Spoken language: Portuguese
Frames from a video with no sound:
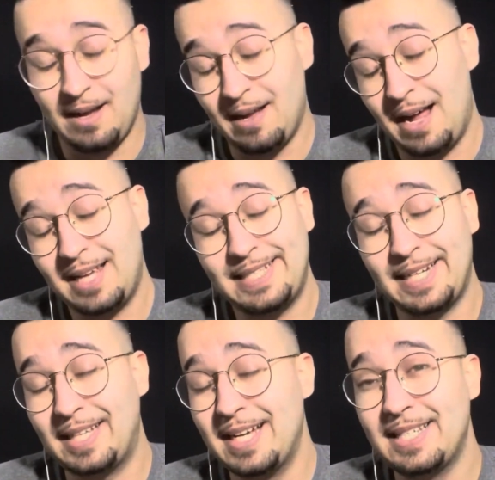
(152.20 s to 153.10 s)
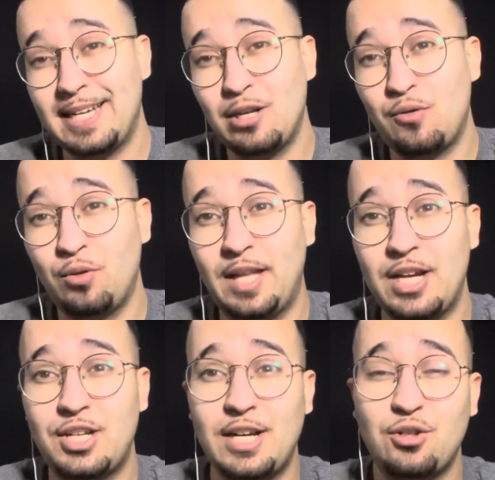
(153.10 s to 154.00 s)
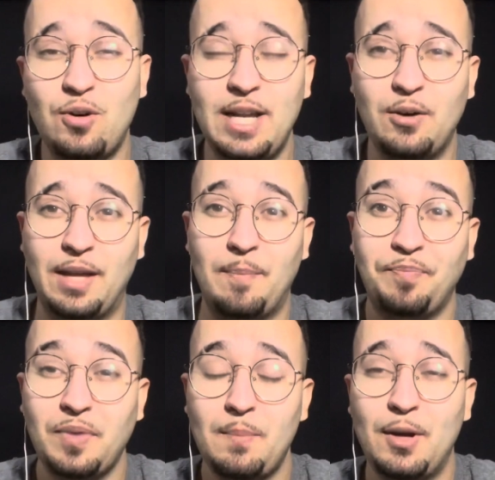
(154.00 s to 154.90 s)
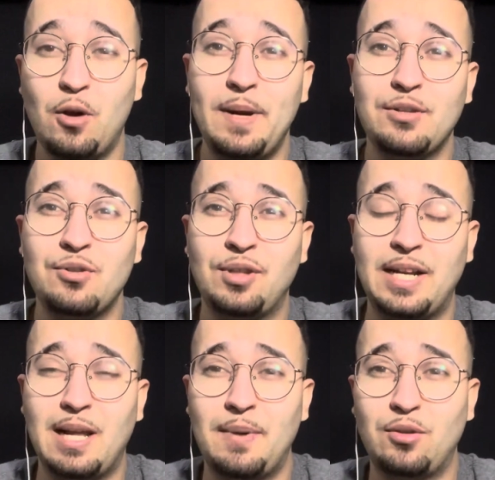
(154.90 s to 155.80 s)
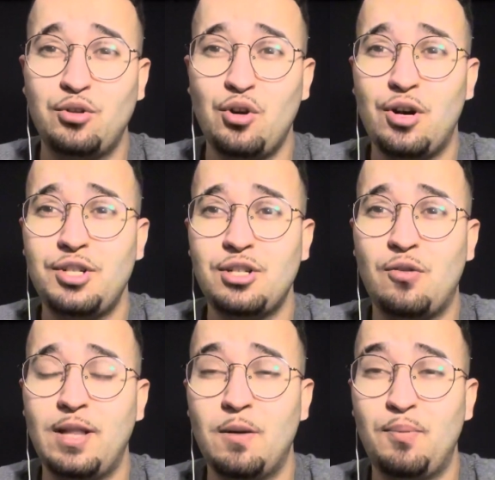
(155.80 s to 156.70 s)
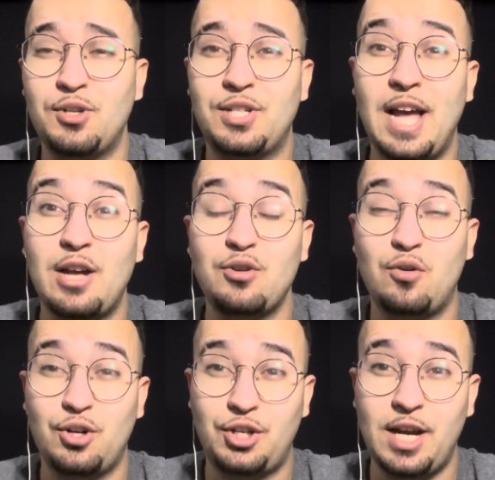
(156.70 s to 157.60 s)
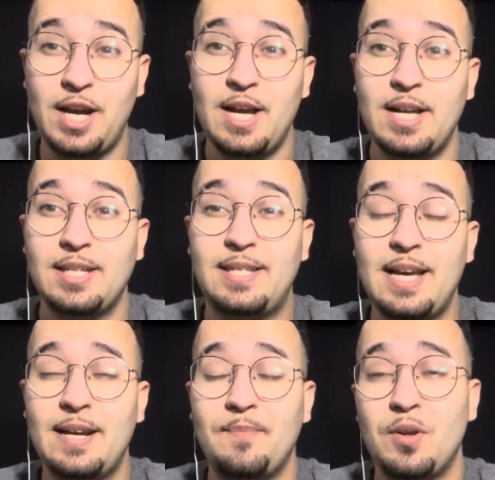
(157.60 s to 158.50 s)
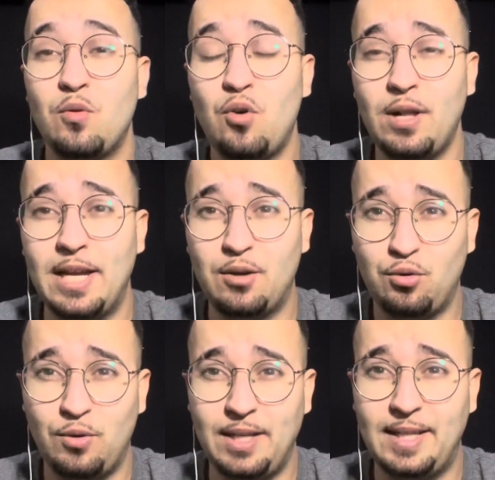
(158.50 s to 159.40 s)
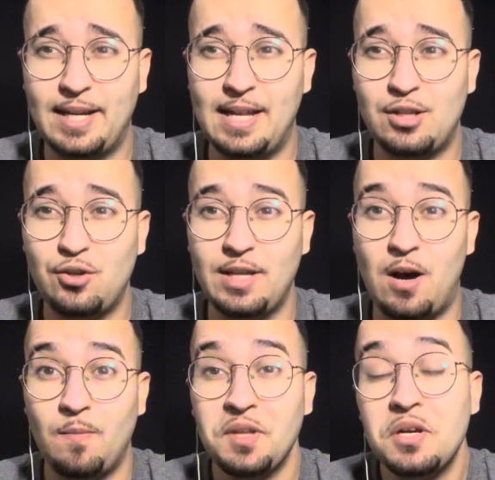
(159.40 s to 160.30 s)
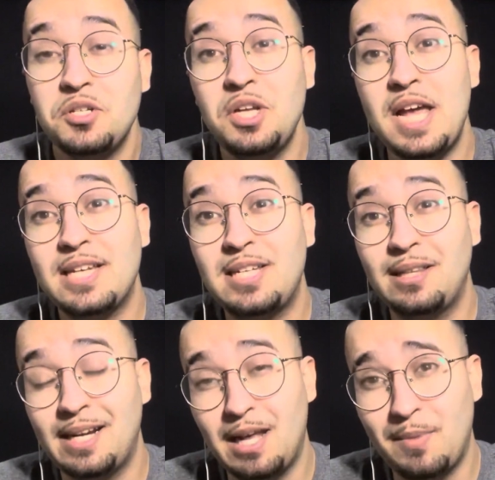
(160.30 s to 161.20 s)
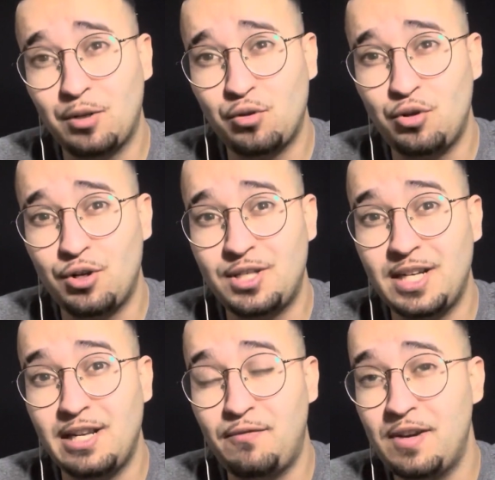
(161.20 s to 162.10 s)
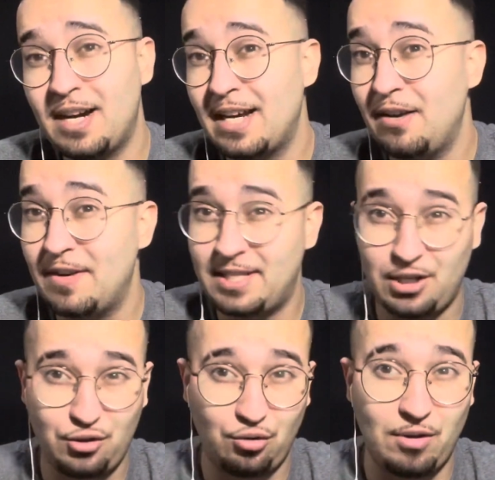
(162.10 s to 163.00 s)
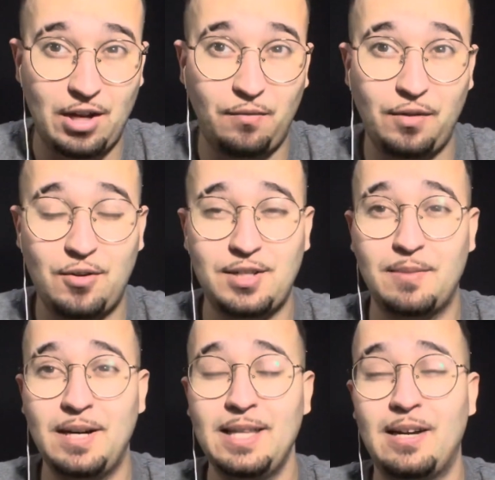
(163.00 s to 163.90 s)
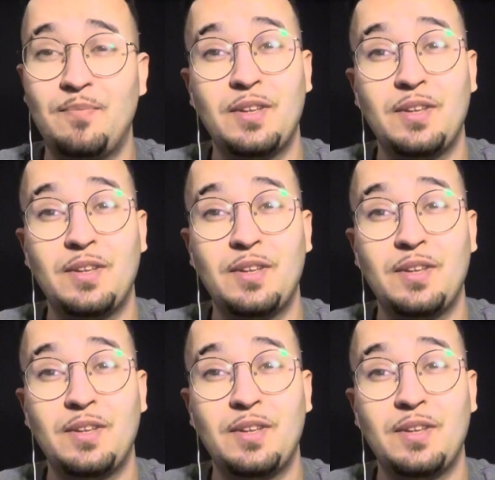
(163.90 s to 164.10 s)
A certeza é que Kudê já escolheu, né? pelo menos no treinamento de hoje, escolheu por Sérgio Rocher ser o goleiro do Internacional. Se esse treinamento de hoje significa que ele vai ser titular no final de semana,